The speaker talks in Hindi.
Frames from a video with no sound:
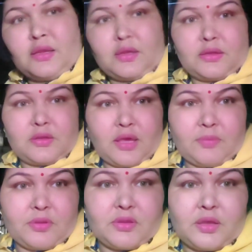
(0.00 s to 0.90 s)
का छः
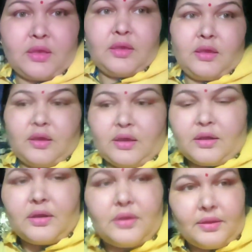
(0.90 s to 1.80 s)
बज गए और
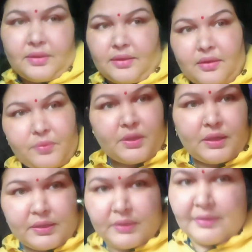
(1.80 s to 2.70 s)
रितिका भी आ
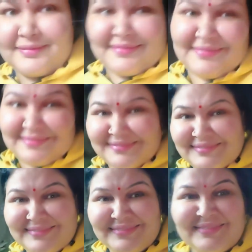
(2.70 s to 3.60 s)
गई है
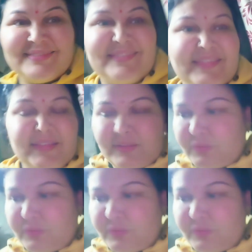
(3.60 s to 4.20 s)
तो